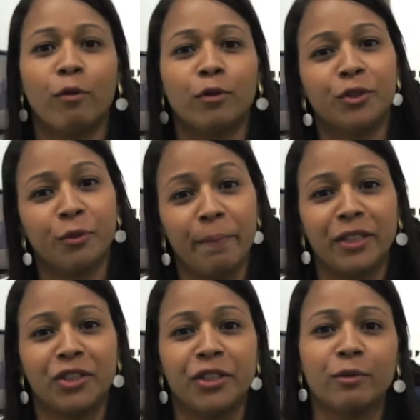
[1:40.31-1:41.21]
Continue
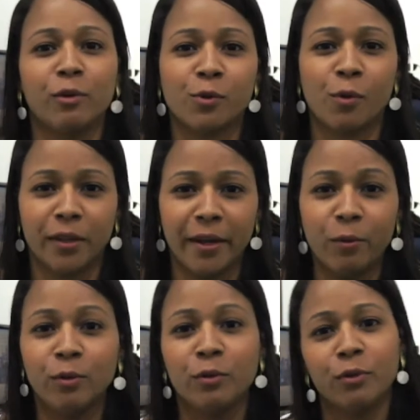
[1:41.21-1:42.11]
prestigiando nosso
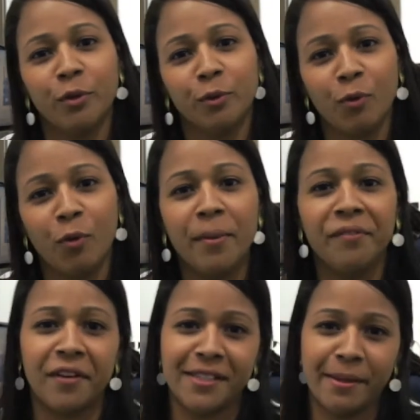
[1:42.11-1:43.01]
conteúdo no
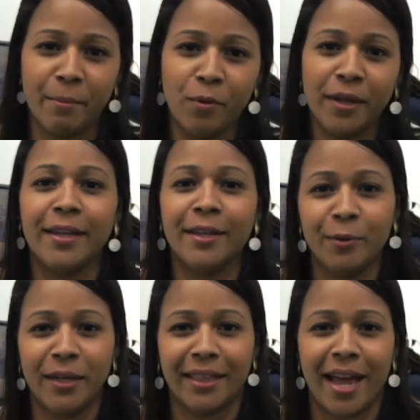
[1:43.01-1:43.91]
YouTube, Facebook e
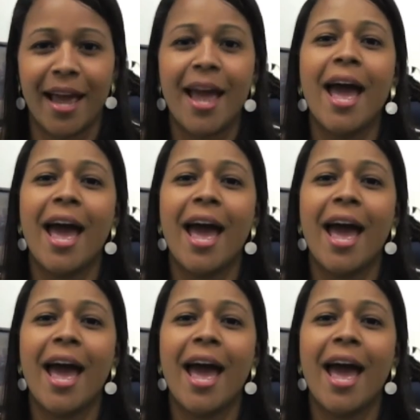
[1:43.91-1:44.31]
Twitter.